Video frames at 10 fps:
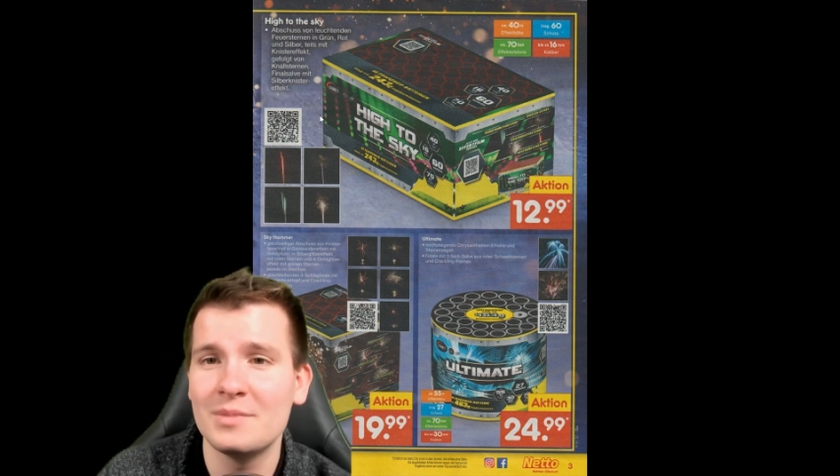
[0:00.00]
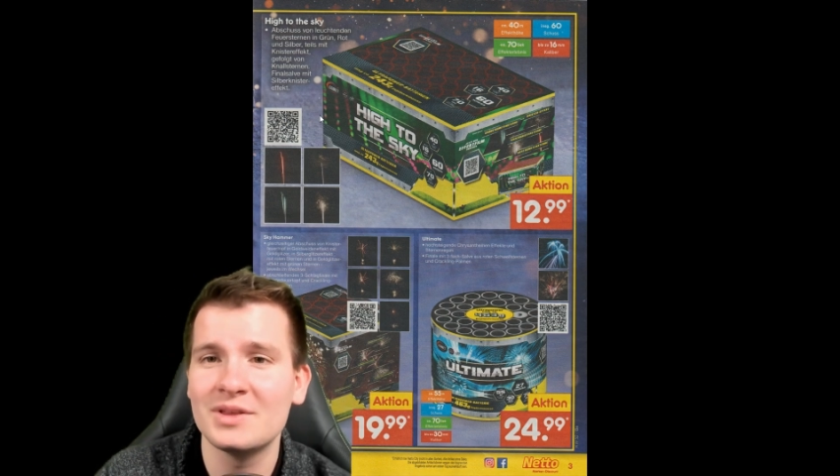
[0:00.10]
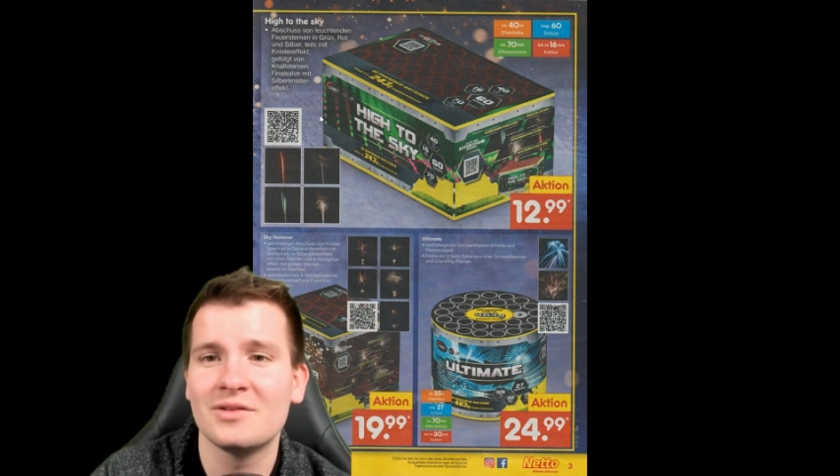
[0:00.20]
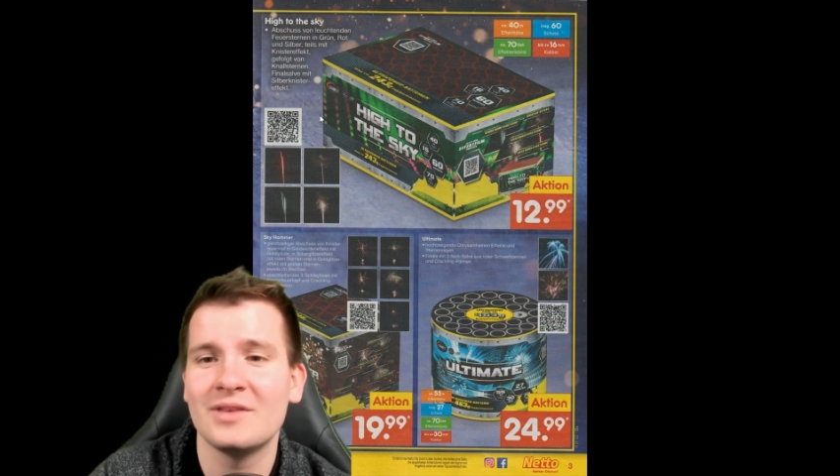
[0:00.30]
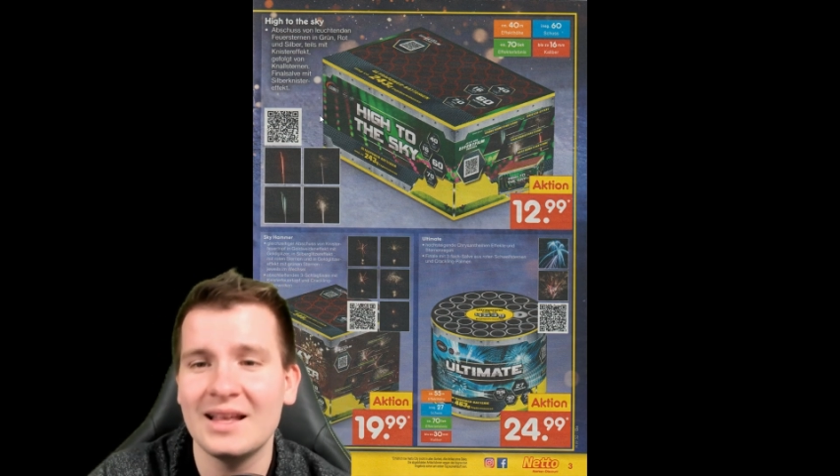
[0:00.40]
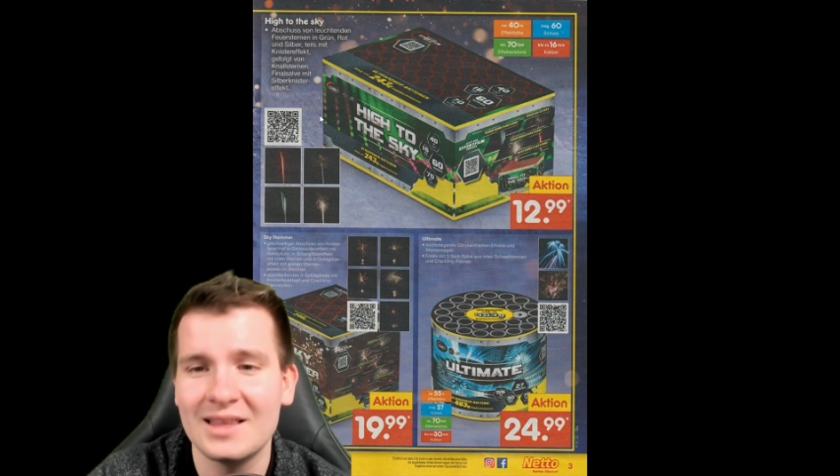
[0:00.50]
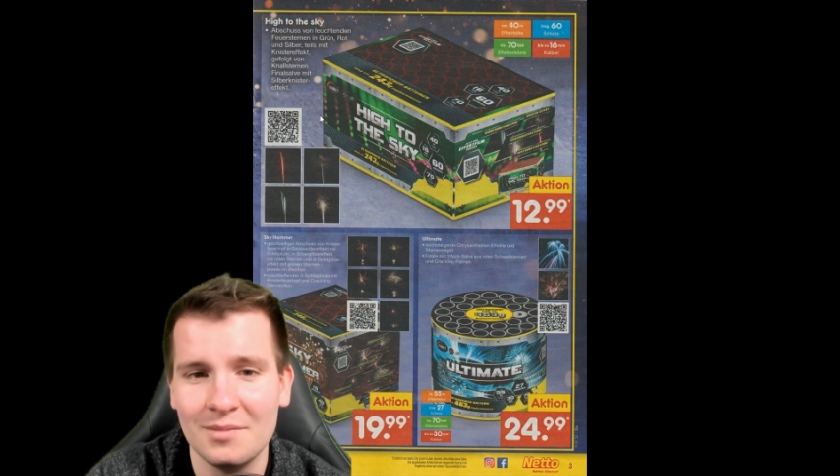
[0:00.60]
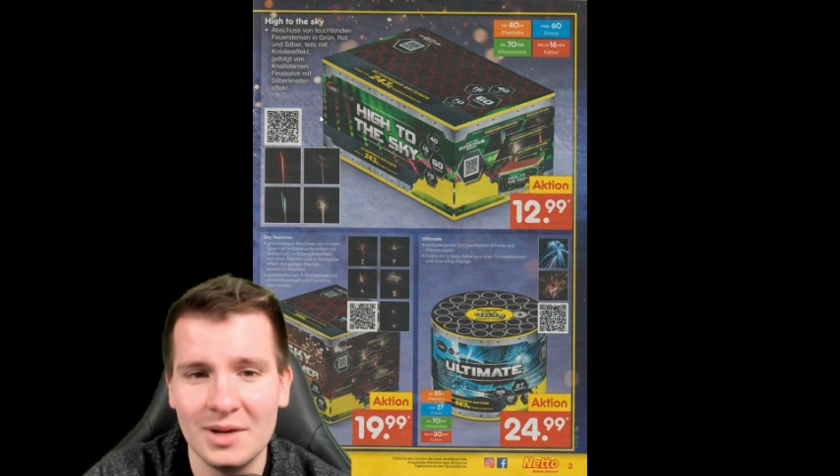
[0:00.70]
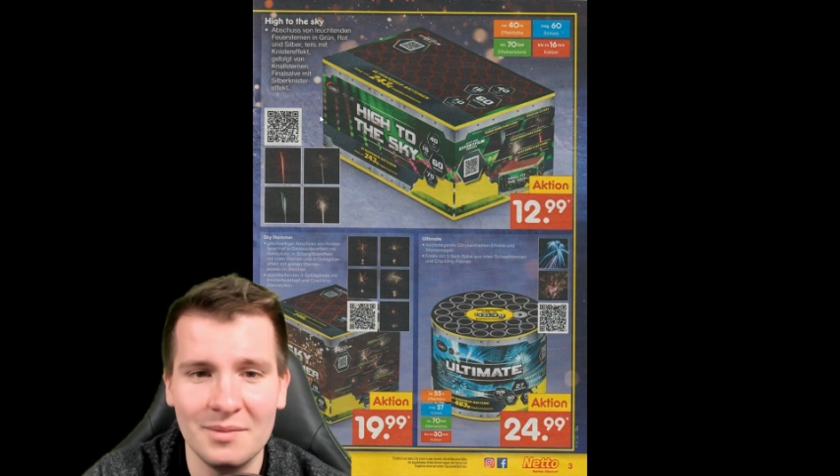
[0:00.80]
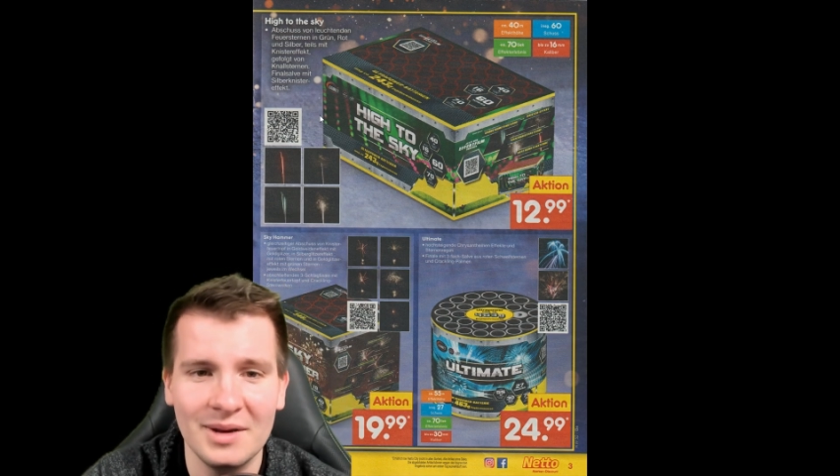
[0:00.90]
bis zu
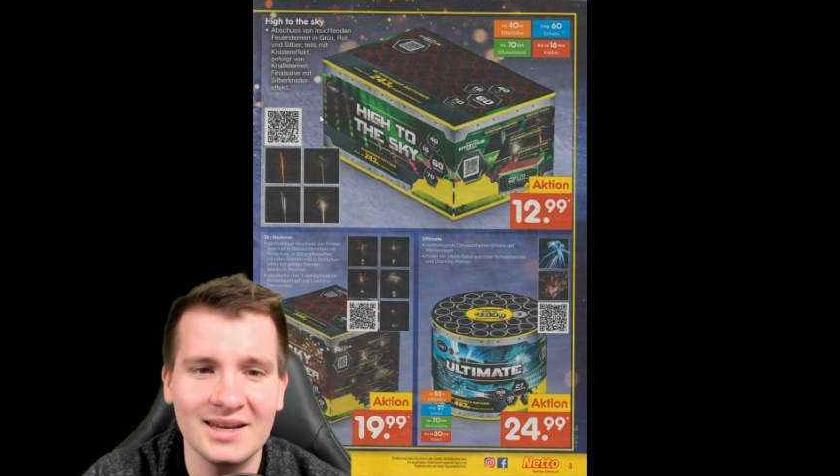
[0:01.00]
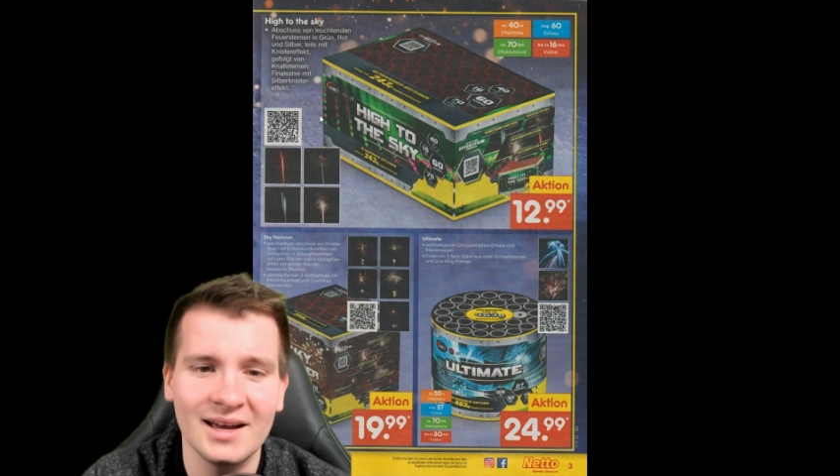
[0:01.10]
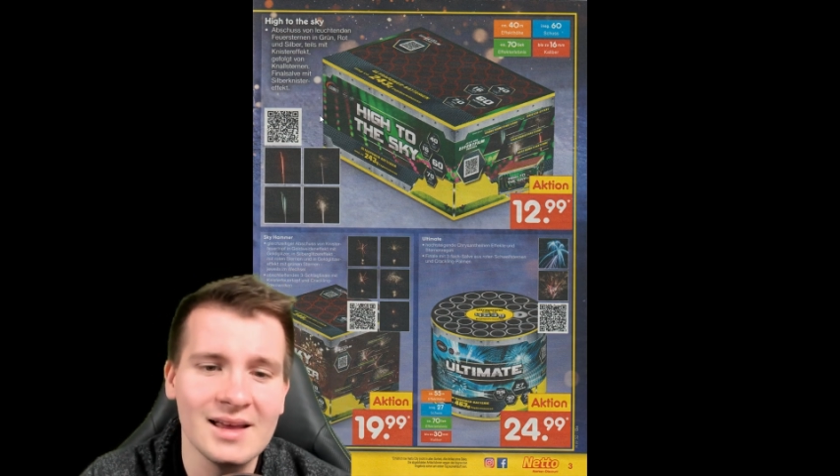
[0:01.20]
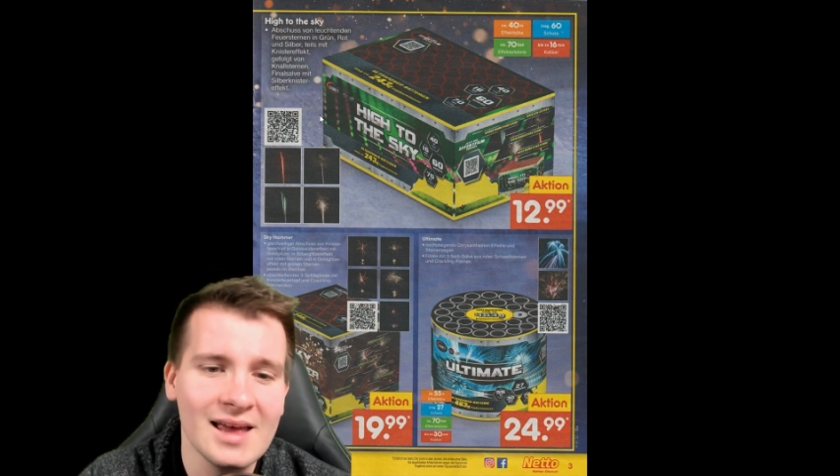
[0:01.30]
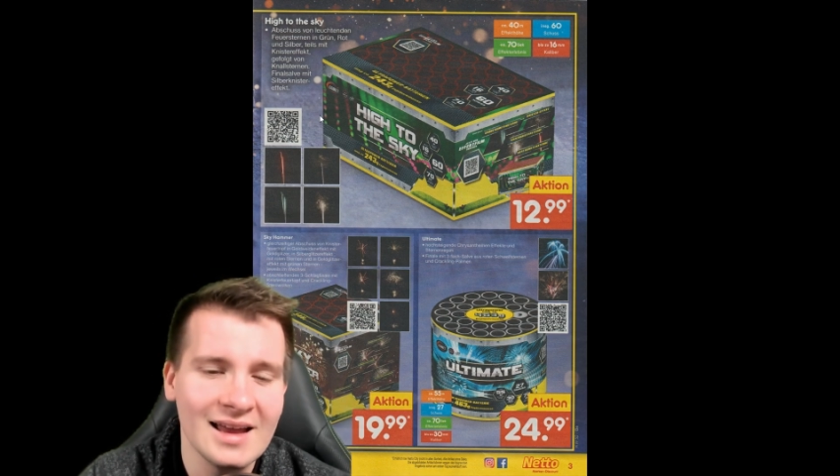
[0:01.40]
16 mm.